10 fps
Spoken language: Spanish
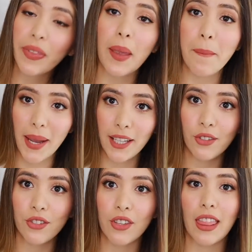de
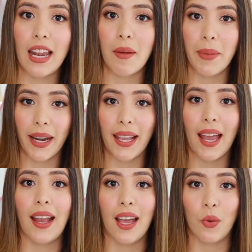manos de la
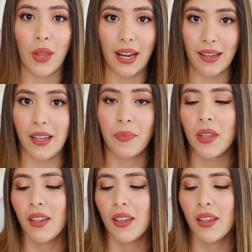marca Caudalí.